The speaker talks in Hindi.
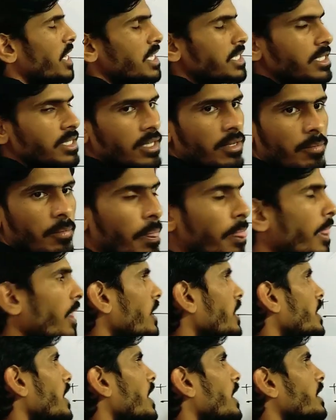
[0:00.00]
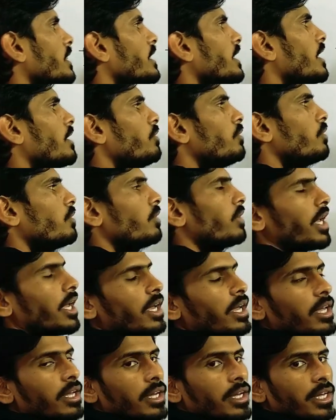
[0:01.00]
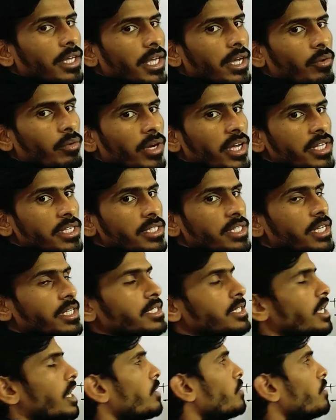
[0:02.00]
प्लस ये कितने काउंट हो गए ये हो गए सिक्स